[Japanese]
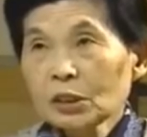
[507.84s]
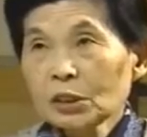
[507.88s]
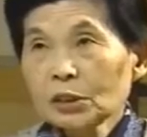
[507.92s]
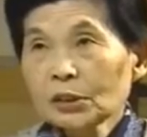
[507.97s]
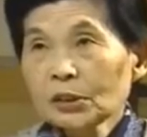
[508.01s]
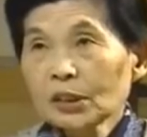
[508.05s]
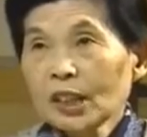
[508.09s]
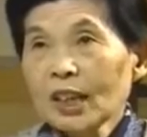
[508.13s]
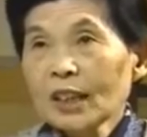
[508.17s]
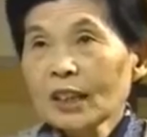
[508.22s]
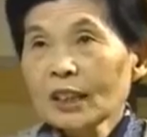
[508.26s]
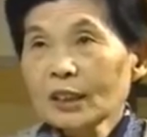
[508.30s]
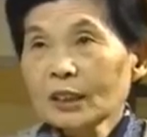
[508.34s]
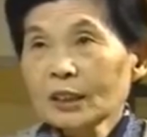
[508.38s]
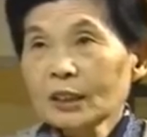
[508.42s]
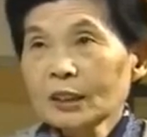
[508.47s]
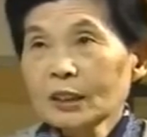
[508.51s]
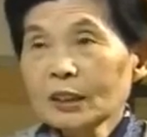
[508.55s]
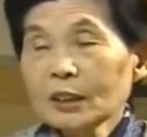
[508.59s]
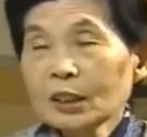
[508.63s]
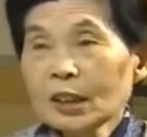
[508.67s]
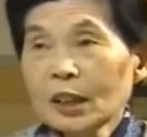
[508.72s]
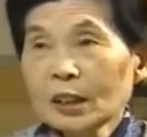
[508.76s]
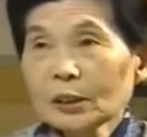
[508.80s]
痛
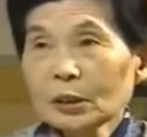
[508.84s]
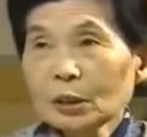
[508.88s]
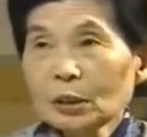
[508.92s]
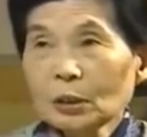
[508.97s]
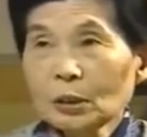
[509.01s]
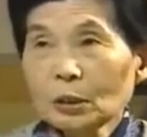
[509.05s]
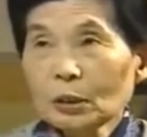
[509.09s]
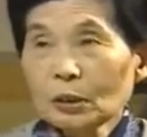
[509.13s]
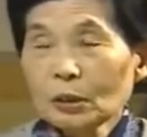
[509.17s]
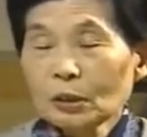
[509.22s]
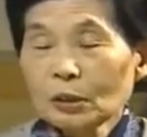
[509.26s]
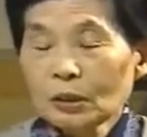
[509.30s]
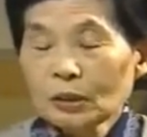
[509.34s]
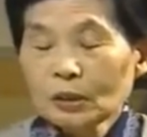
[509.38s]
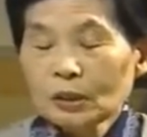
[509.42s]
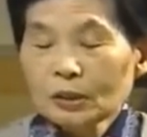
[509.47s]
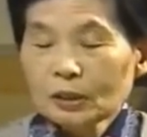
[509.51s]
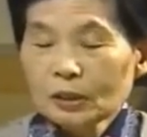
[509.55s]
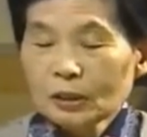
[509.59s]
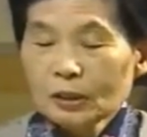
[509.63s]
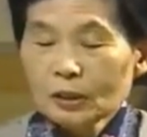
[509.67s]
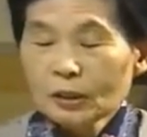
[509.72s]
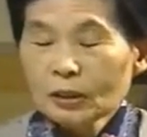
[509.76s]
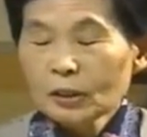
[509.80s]
いあの
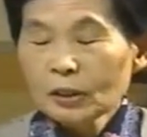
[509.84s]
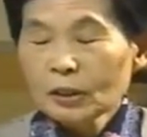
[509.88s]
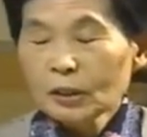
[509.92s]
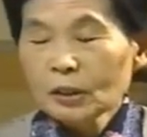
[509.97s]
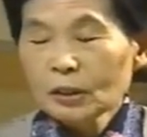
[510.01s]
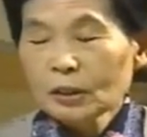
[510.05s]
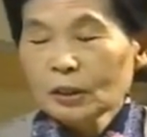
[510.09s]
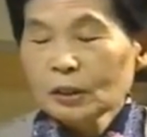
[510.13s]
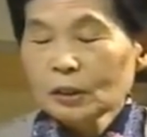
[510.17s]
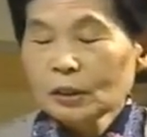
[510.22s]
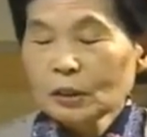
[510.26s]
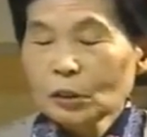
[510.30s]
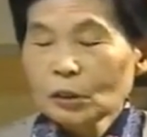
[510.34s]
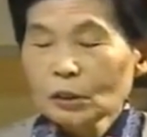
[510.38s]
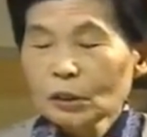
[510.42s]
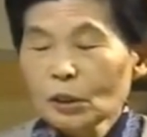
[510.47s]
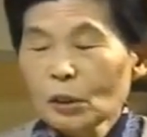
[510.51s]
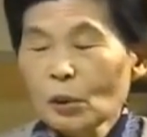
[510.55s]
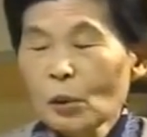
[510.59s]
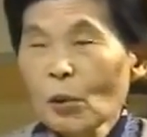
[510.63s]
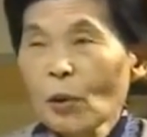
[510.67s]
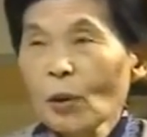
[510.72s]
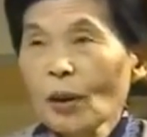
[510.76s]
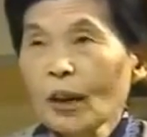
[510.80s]

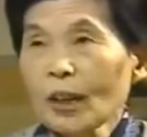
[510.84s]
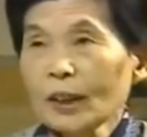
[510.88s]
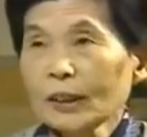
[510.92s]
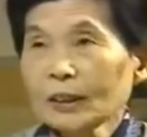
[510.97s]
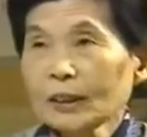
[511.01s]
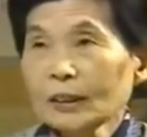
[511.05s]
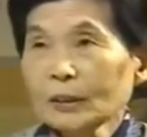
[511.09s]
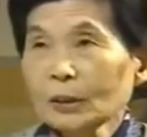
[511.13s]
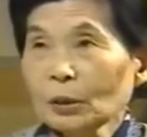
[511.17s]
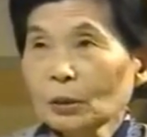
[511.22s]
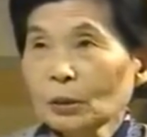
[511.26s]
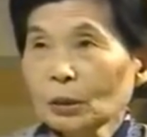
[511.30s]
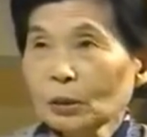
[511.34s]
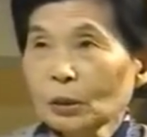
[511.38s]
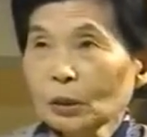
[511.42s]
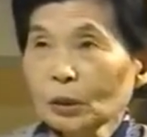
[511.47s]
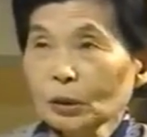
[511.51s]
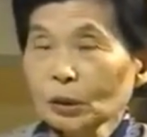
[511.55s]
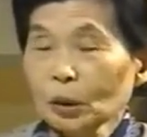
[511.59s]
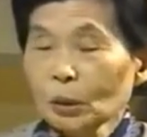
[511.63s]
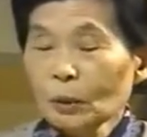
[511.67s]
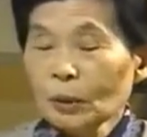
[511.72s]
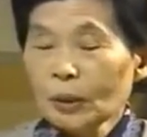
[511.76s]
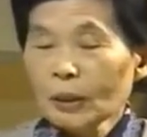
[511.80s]
よほ他に言
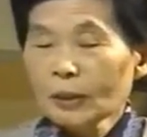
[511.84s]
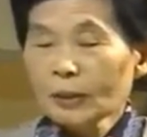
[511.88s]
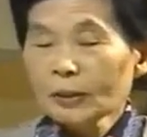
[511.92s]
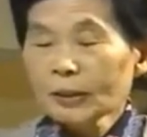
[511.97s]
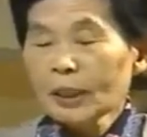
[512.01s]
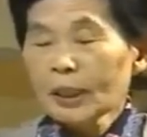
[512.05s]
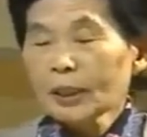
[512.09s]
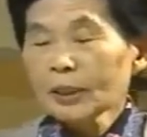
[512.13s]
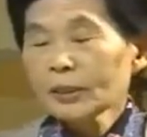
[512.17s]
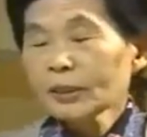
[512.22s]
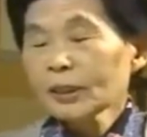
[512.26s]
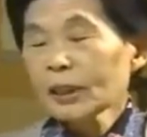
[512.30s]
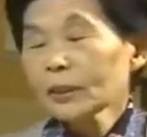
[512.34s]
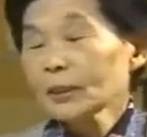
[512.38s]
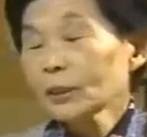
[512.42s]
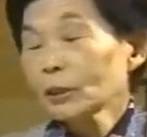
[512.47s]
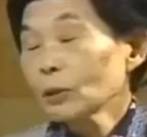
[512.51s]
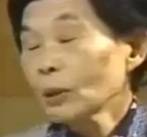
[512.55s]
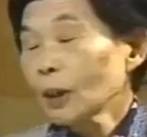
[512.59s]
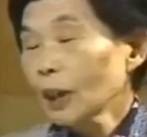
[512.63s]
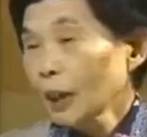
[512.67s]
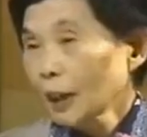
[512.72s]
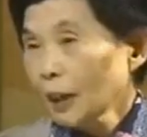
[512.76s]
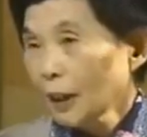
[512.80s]
葉を出したの
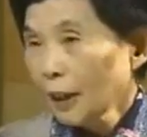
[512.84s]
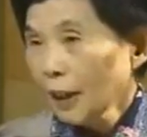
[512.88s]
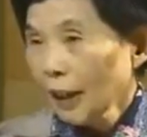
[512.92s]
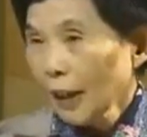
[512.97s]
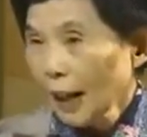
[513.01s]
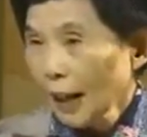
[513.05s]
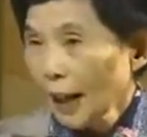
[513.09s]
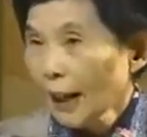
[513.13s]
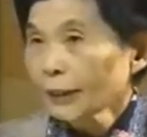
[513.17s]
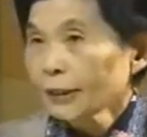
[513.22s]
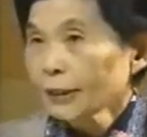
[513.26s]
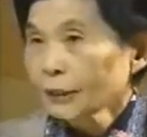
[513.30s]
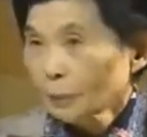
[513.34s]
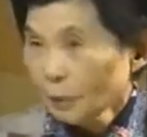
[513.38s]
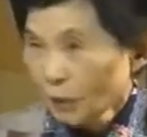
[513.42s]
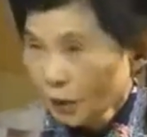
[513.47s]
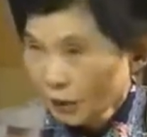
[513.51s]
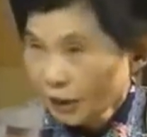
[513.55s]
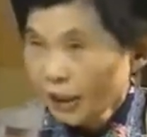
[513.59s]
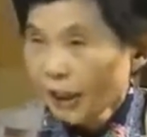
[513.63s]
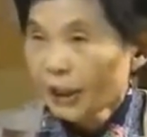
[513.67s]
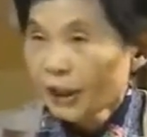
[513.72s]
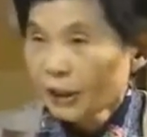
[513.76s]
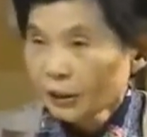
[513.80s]
は初め
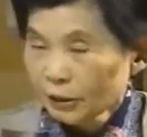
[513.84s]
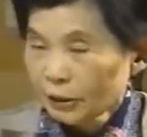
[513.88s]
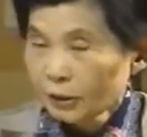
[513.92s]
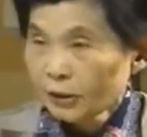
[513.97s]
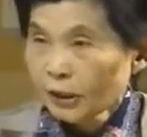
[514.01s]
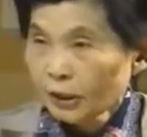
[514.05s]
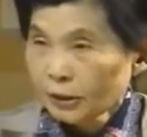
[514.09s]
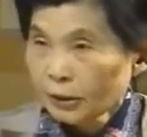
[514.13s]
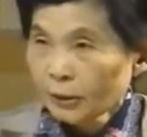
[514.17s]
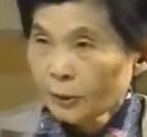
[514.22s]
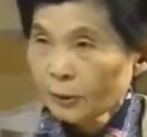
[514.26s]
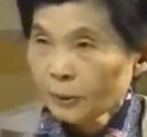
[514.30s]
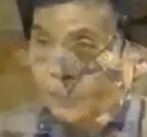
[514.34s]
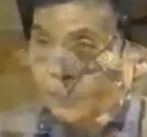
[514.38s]
最初で